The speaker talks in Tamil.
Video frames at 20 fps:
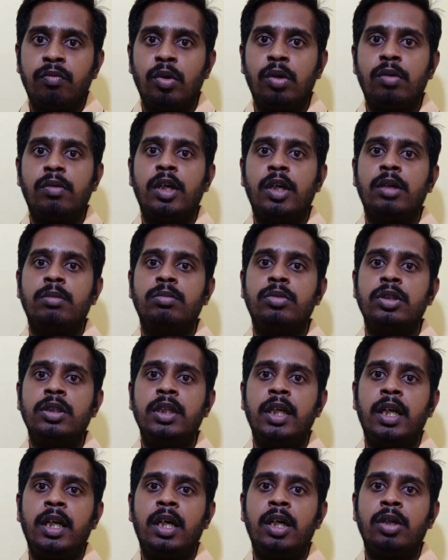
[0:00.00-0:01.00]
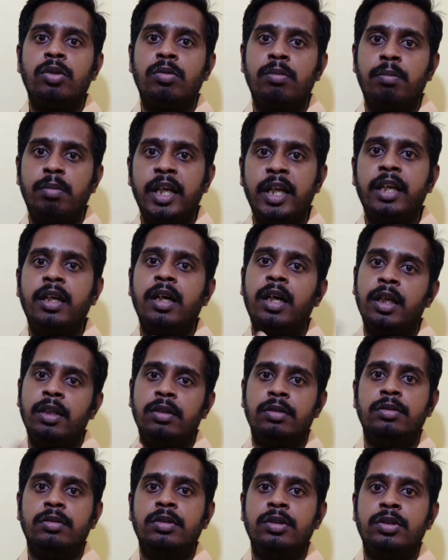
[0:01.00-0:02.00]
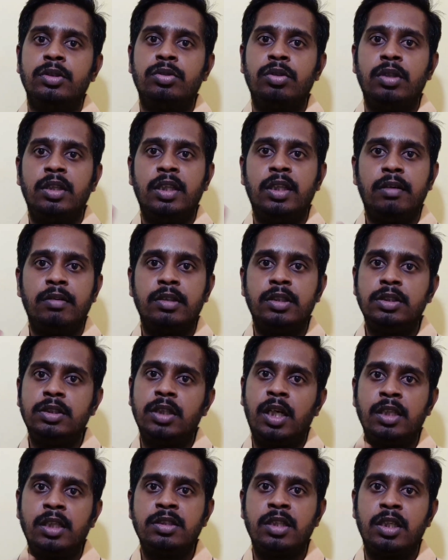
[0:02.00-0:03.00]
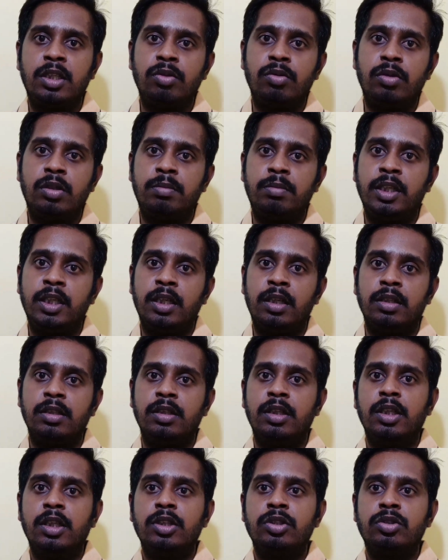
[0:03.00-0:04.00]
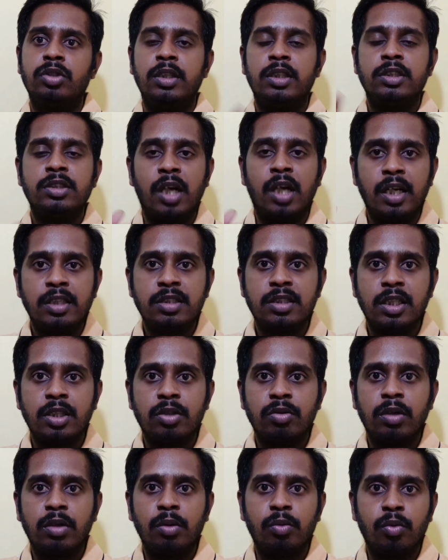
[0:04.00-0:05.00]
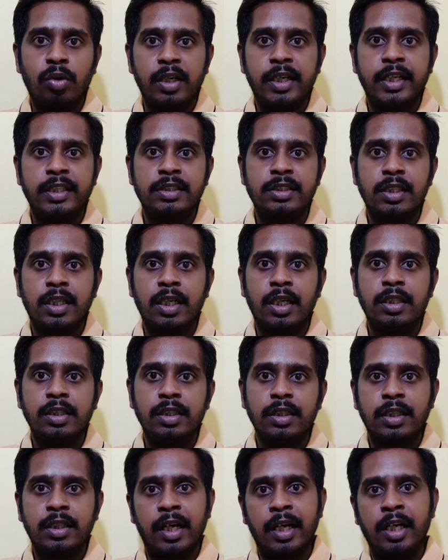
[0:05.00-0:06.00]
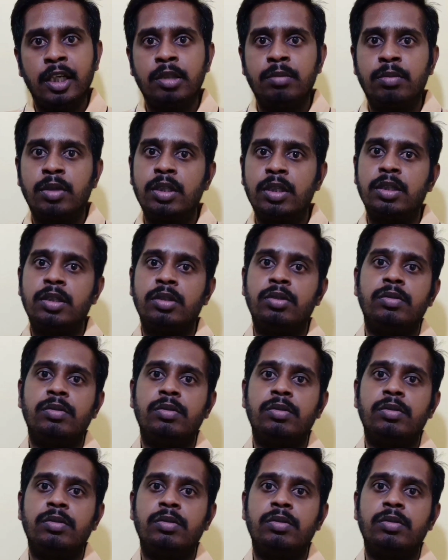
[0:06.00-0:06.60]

ஃப்ளோ ஆகும்போது என்னாகும் பிரேக் ஆகிரும் ஸோ இதான் வந்து ஷார்ட் சர்க்கியூட் அப்படிங்கிறது ஸோ இந்த ஷார்ட் சர்க்கியூட்டில் வோல்டேஜ் இருக்காது கரண்ட்டு மட்டும்